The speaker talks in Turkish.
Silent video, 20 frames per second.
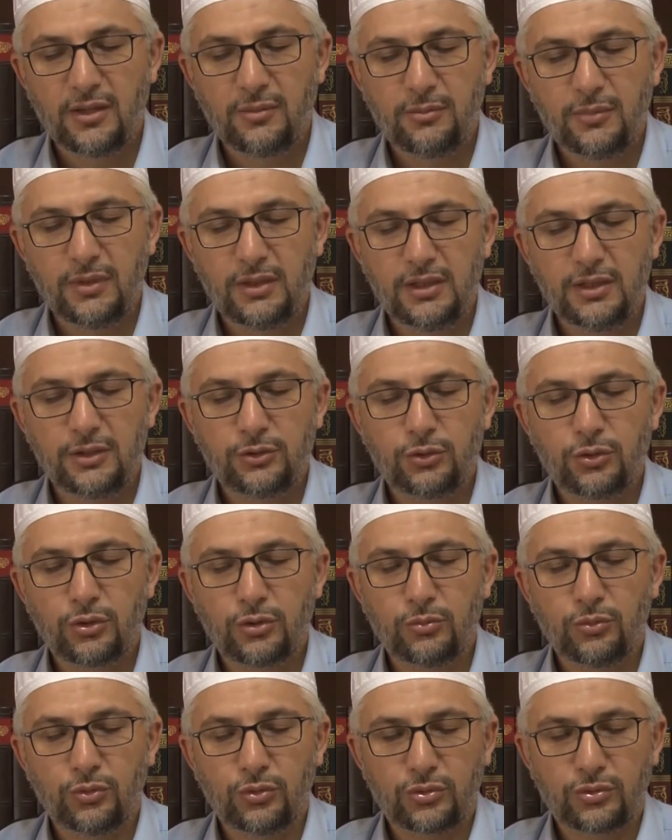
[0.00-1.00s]
meleği
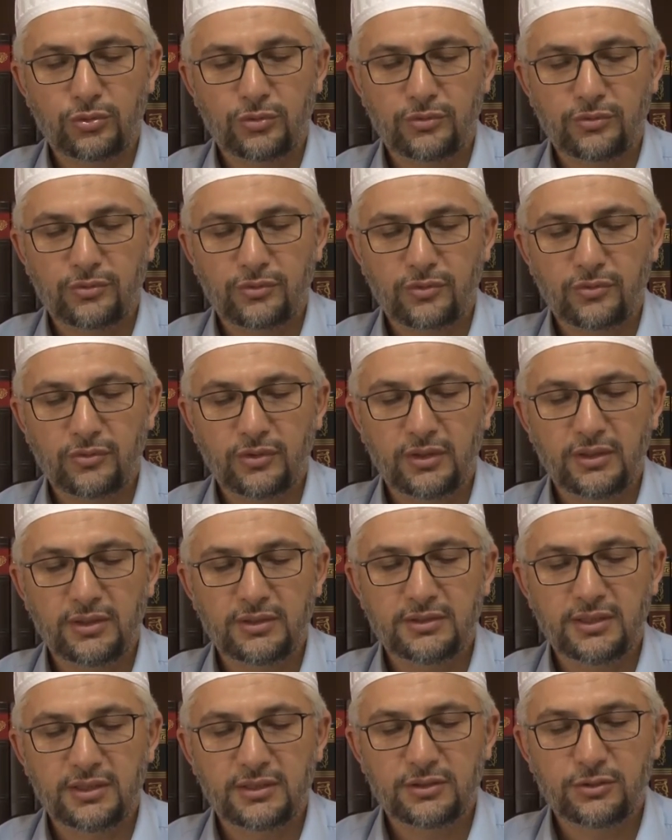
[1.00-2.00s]
görmüyor. Vahiyin
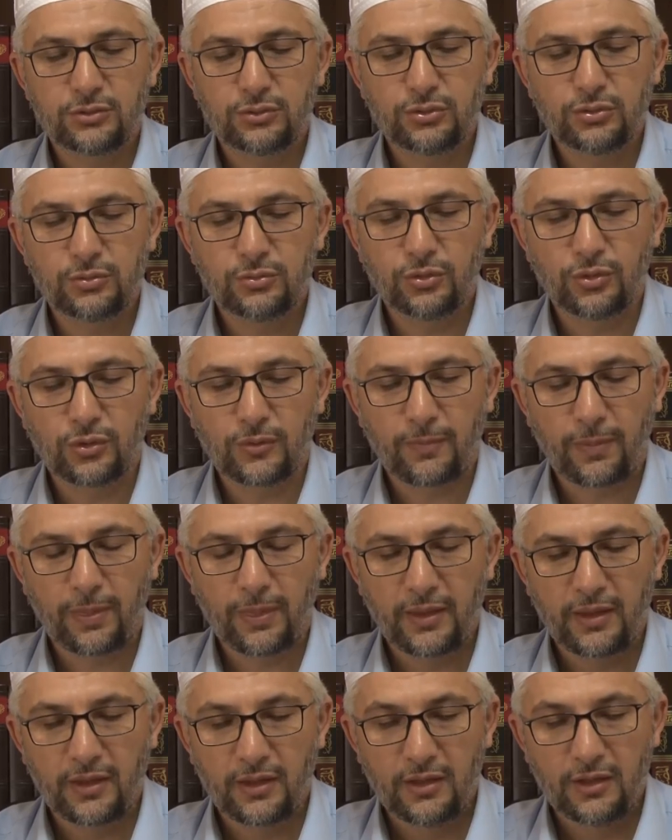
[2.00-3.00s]
sesini duymuyor.
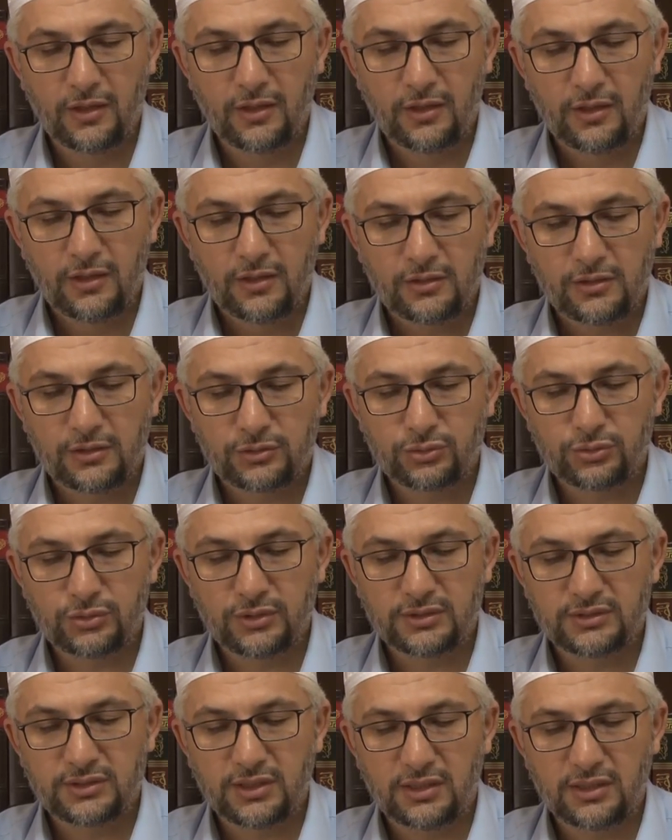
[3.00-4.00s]

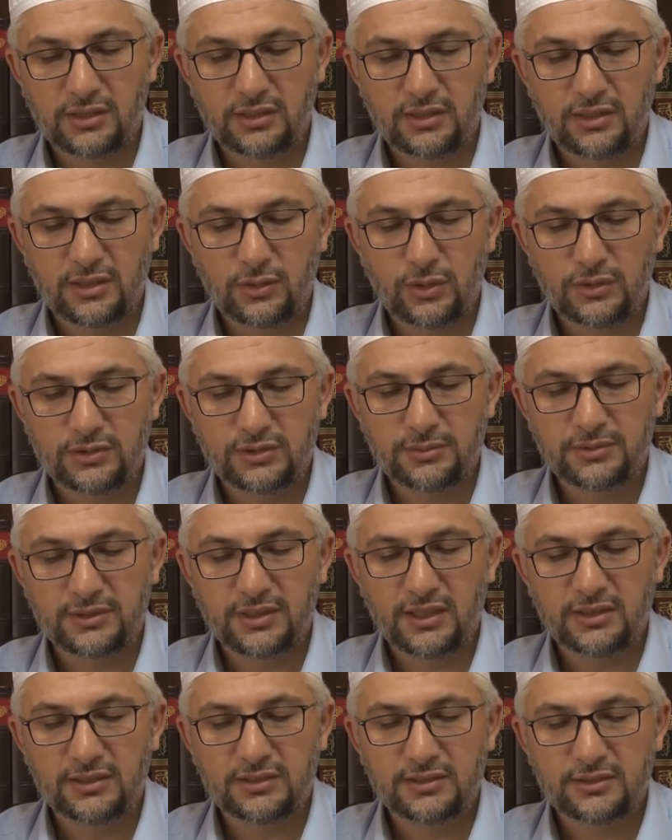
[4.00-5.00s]
Resulullah sallallahu aleyhi ve sellem
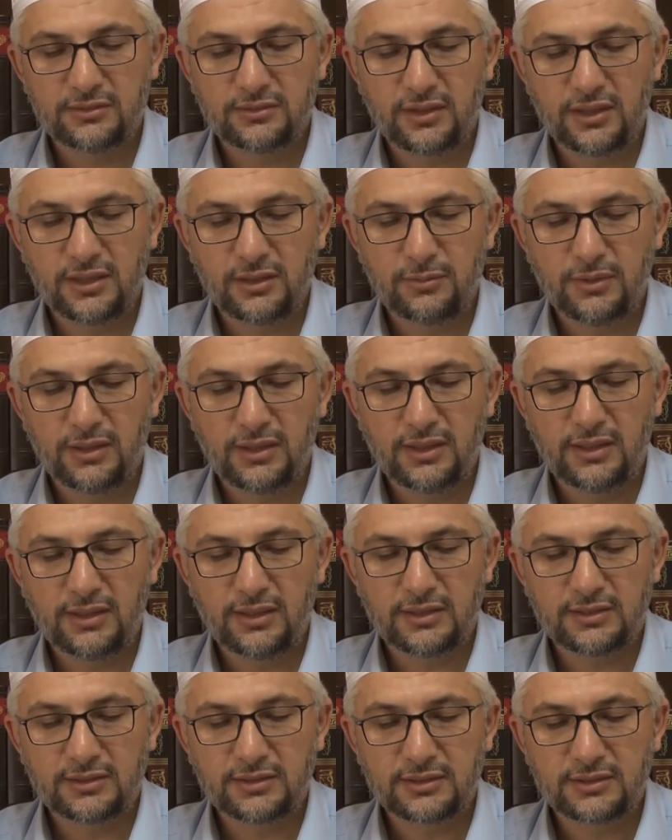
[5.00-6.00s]
kendisinin vahiy meleği
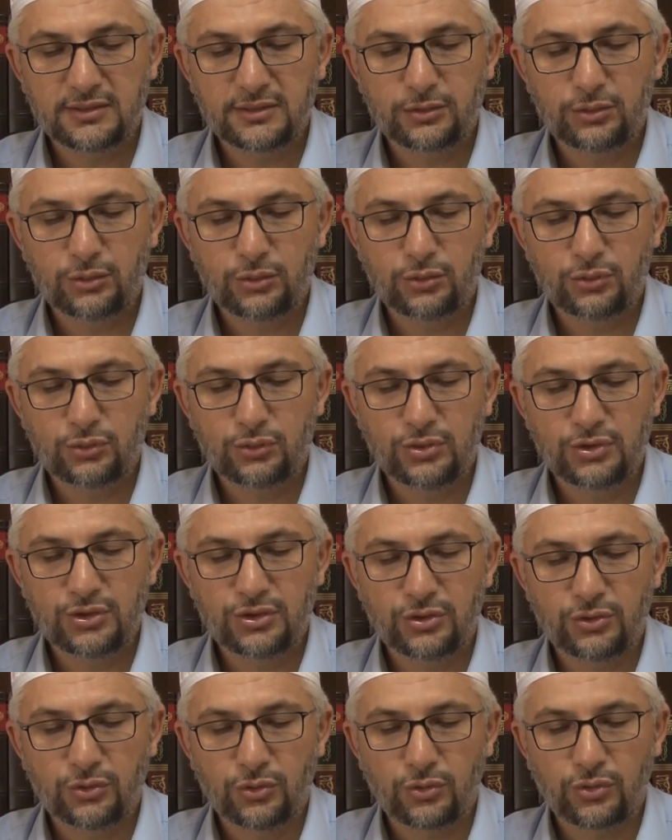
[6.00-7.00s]
ile sık sık görüştüğü
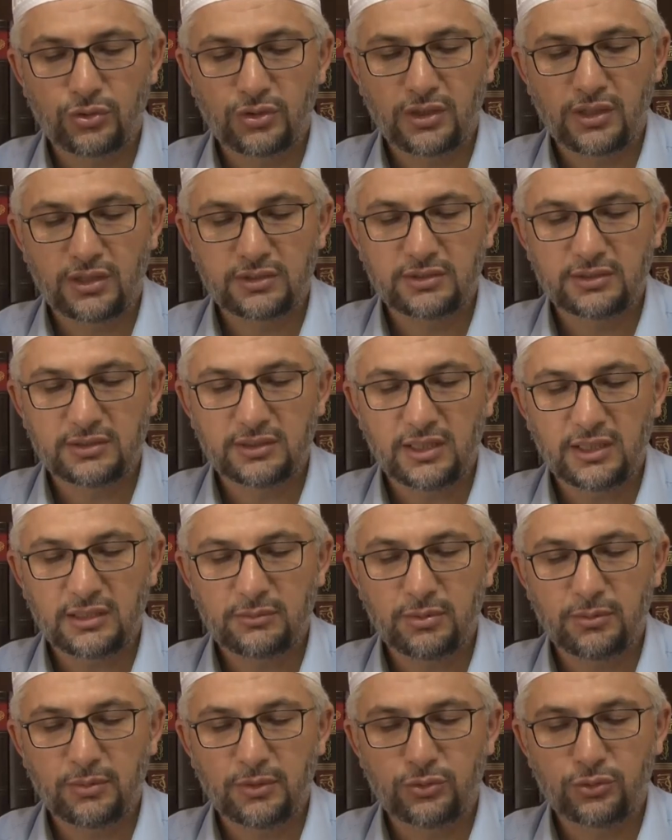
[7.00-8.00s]
için onu rahatsız
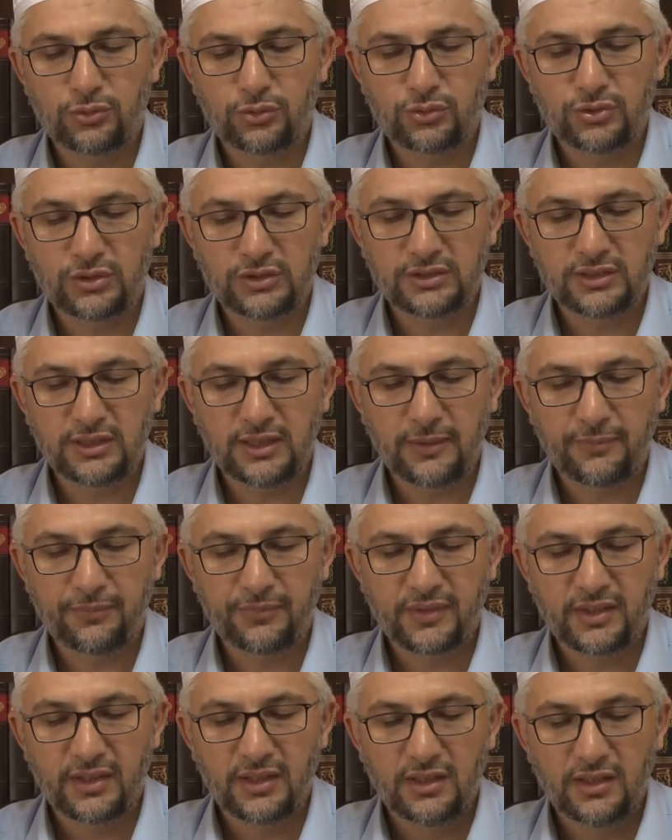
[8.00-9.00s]
etmeme düşüncesiyle
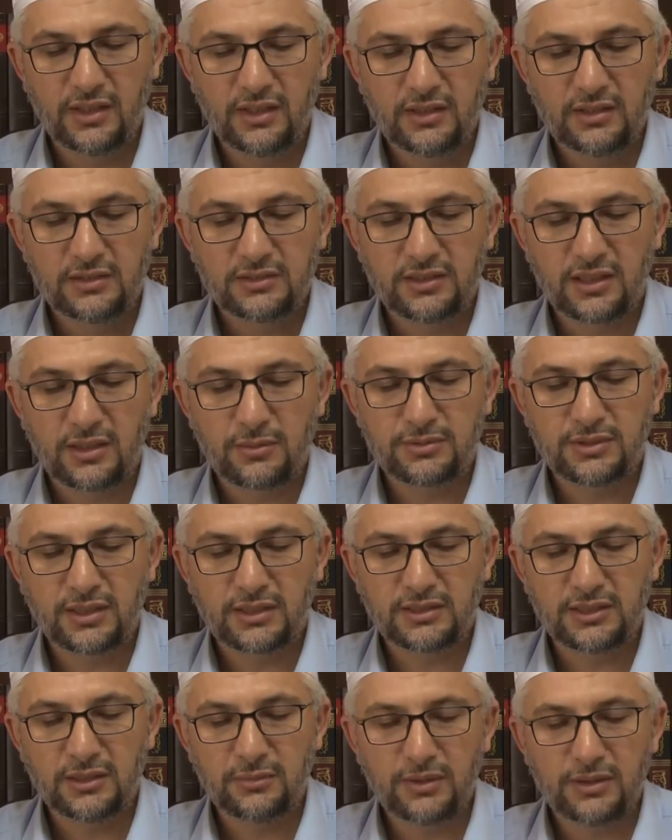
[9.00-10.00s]

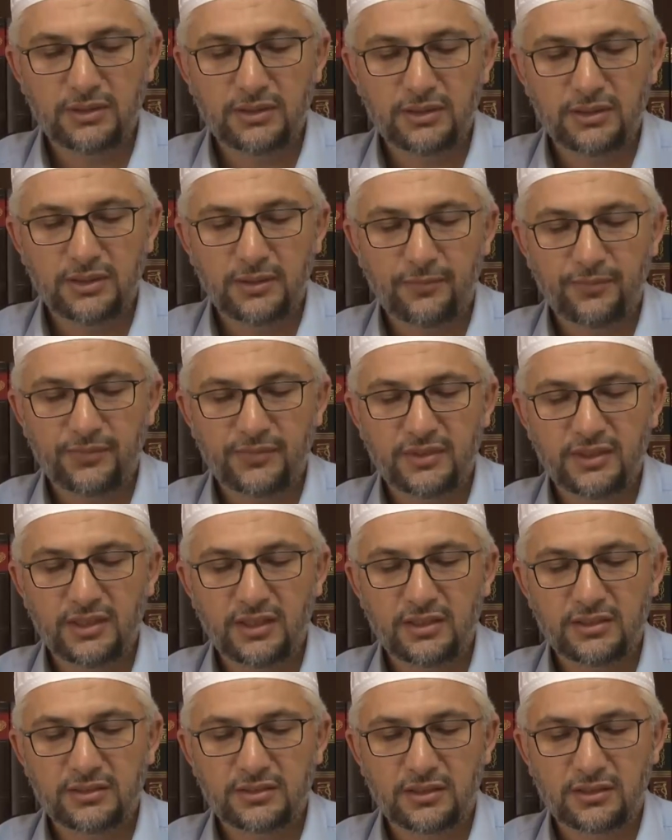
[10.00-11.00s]
sarımsak yemediğini, diğer
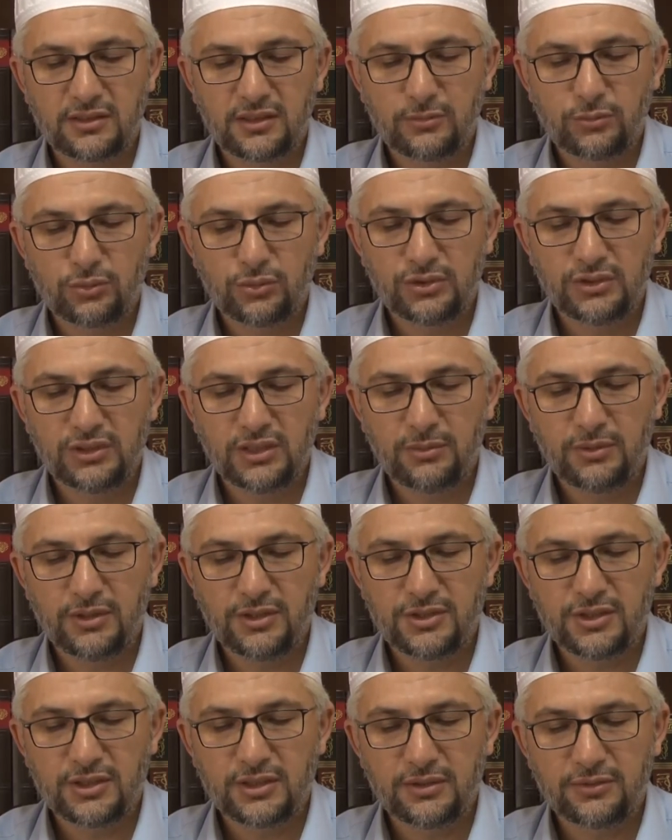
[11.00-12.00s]
insanların bunu
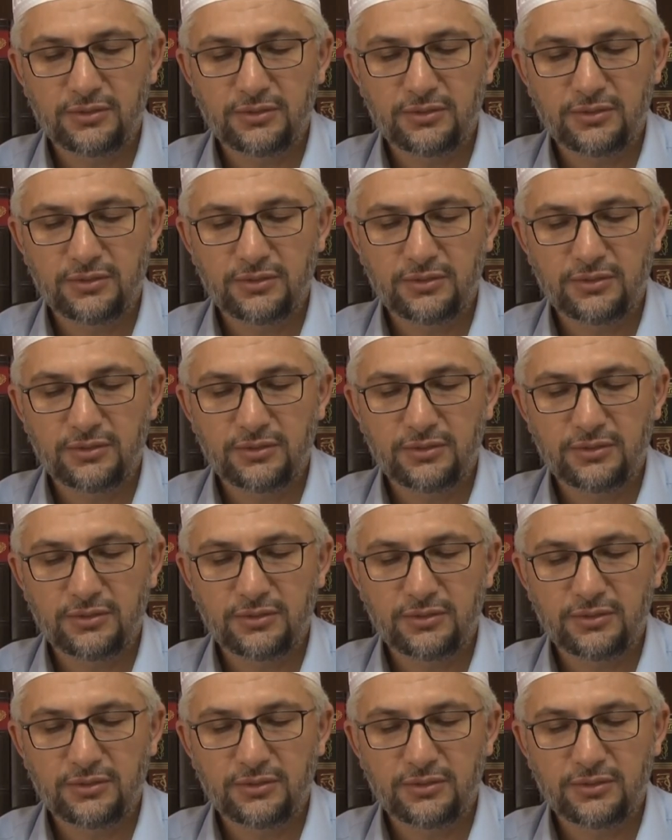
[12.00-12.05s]
yiyebileceğini